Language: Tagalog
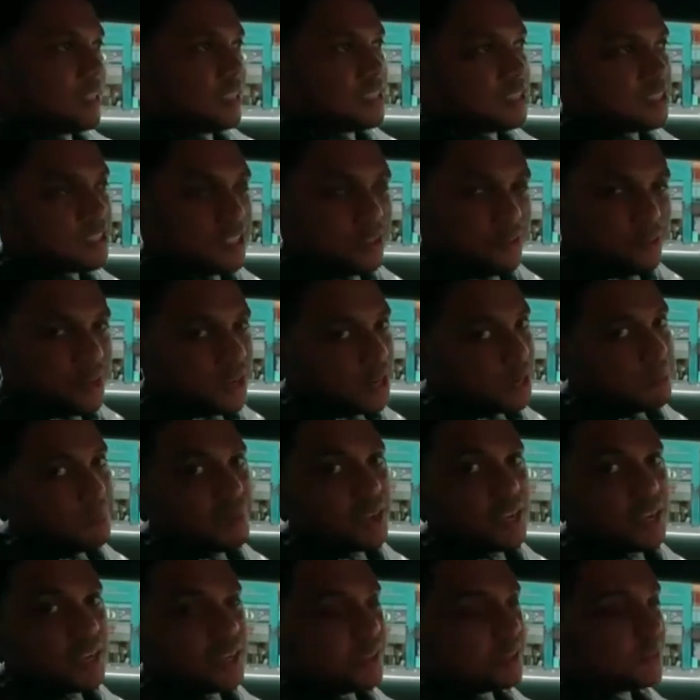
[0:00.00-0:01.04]
this is the
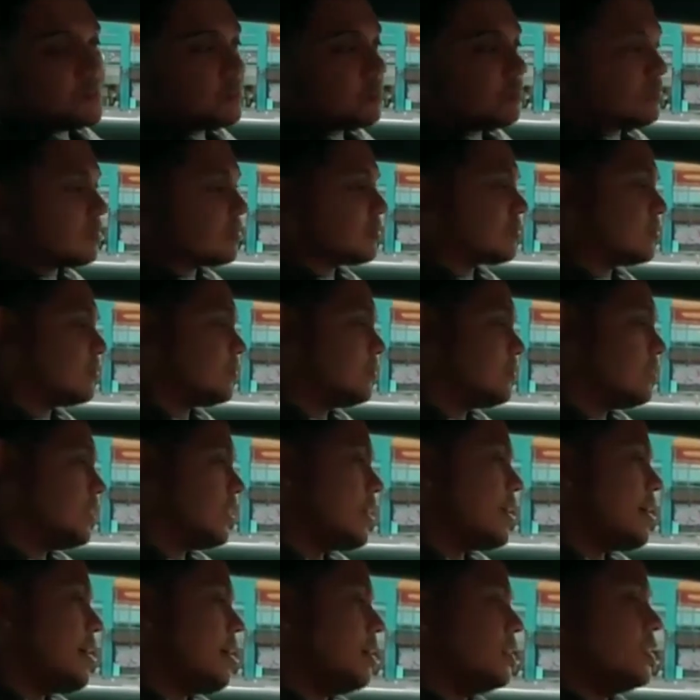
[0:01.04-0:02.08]
real me
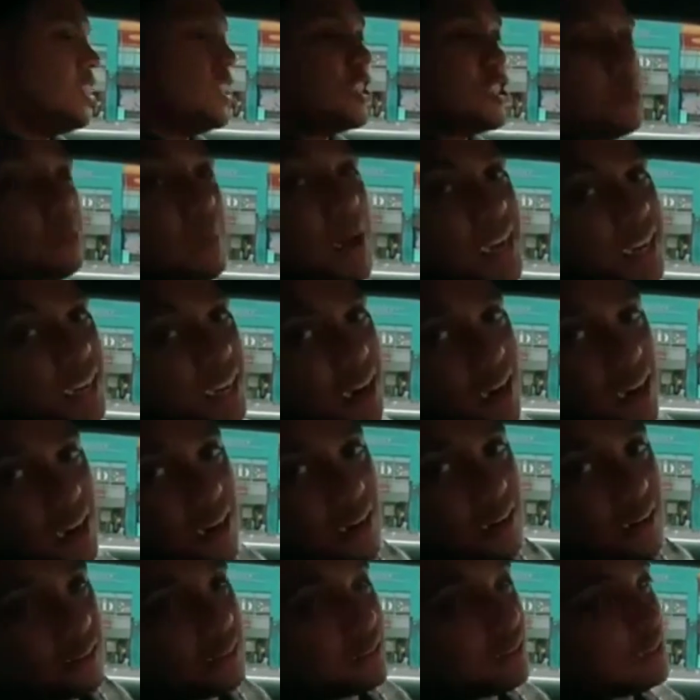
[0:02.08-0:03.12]
this my
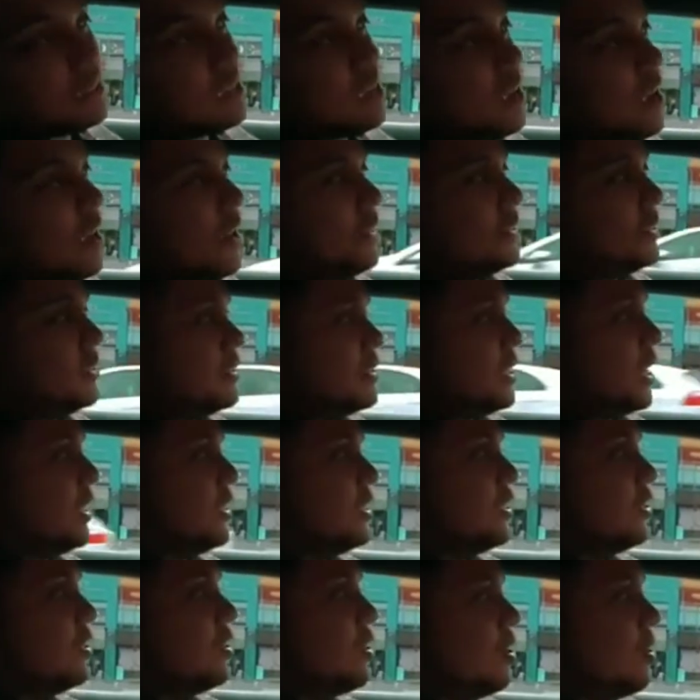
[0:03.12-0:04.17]
car.
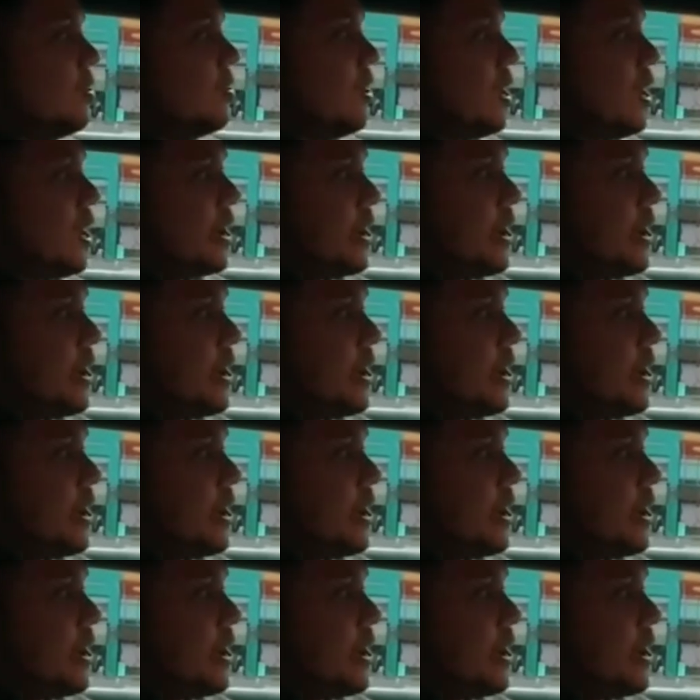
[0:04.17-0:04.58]
And you know,